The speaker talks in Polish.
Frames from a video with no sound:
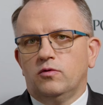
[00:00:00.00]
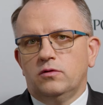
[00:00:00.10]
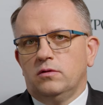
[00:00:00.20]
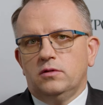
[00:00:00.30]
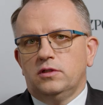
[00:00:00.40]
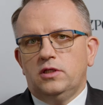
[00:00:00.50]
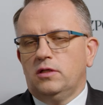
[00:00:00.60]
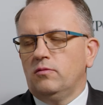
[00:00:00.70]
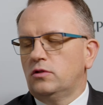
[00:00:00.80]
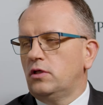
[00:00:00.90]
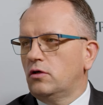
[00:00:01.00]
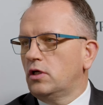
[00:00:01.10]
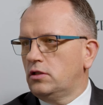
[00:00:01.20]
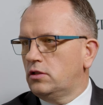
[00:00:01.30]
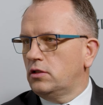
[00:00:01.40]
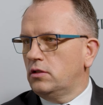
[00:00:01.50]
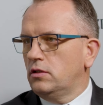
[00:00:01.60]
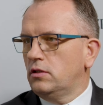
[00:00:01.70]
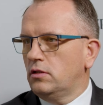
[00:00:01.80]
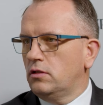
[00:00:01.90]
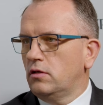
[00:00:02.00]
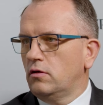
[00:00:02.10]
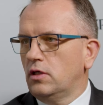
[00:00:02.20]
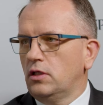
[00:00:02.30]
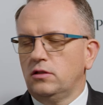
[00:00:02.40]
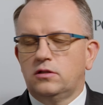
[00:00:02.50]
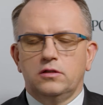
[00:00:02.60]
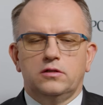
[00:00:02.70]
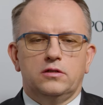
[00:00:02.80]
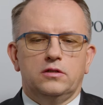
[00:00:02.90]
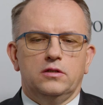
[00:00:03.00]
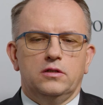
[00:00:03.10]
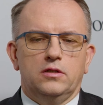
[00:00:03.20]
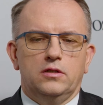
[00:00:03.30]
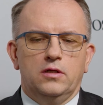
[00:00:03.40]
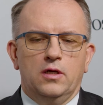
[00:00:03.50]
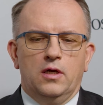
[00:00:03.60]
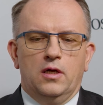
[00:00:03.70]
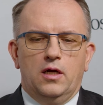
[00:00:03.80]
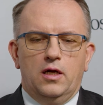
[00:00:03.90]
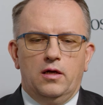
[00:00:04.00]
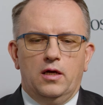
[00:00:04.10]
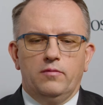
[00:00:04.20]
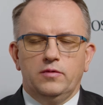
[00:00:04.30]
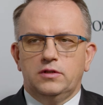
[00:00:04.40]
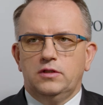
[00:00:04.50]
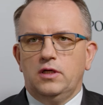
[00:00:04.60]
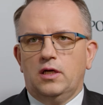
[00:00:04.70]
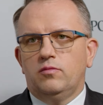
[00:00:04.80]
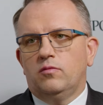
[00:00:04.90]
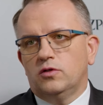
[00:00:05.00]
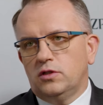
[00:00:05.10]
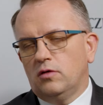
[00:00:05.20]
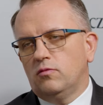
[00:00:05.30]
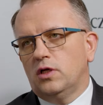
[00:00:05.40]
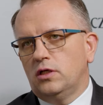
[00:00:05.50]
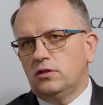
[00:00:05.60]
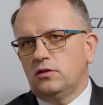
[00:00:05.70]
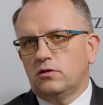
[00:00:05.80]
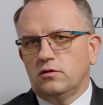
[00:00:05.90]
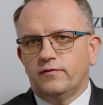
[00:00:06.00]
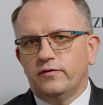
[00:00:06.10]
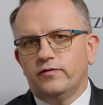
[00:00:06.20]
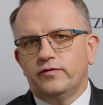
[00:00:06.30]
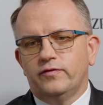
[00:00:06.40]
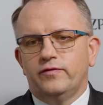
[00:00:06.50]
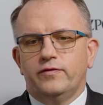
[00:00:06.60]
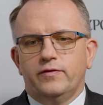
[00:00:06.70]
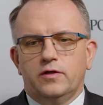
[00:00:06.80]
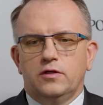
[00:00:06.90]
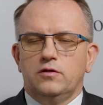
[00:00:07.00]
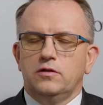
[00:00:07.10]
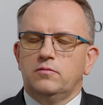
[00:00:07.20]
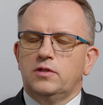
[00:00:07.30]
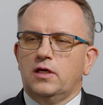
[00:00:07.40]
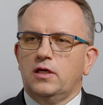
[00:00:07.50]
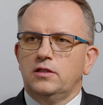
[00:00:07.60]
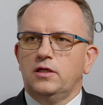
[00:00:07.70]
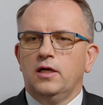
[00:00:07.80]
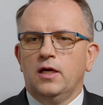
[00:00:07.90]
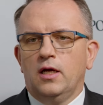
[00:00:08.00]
mo, gdzie nie można ograniczyć, ograniczyć emisji, albo można ją ograniczyć tylko w, w, w określonym zakresie